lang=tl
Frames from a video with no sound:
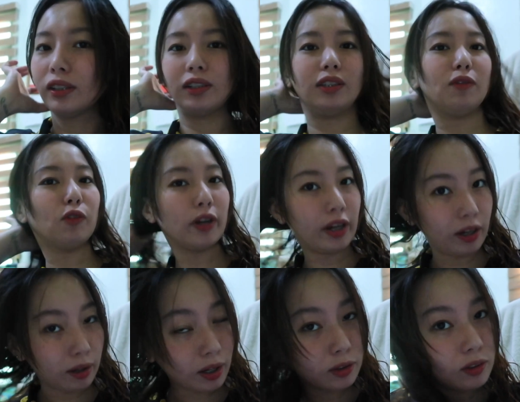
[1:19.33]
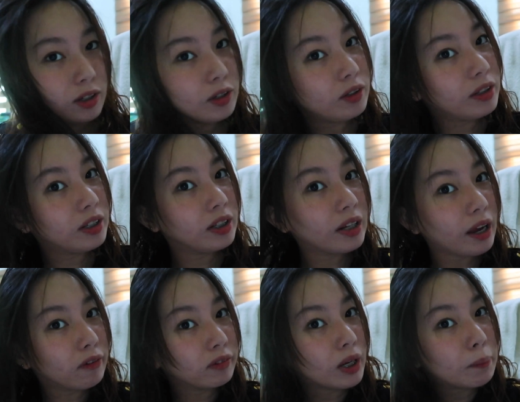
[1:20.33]
Kasi for eh, ano yun eh,
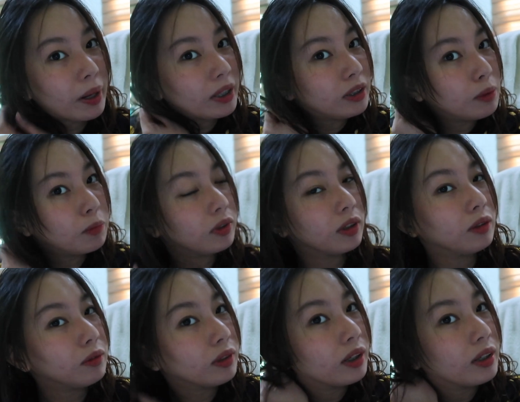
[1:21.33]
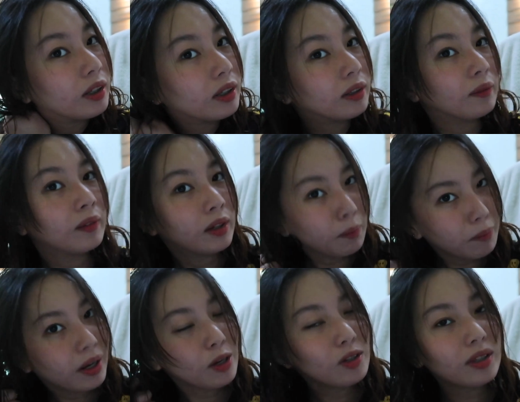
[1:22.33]
lifetime ID mo na yun kaya
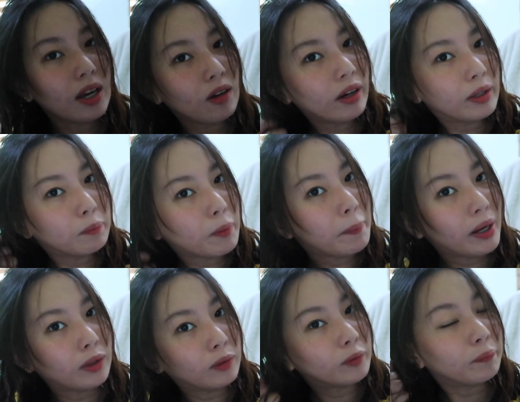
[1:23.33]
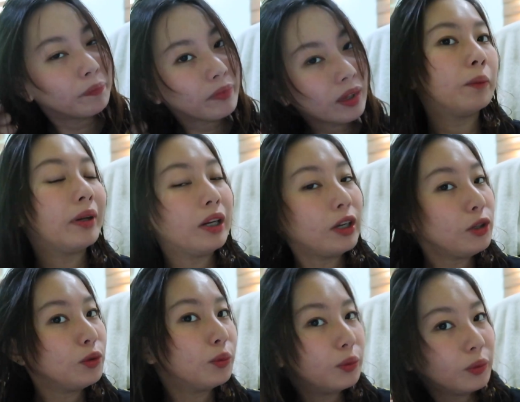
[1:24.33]
mag-ayos tayo kahit papano. Well,
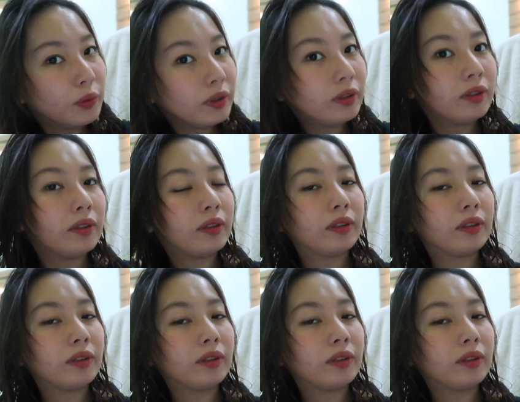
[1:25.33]
ayun.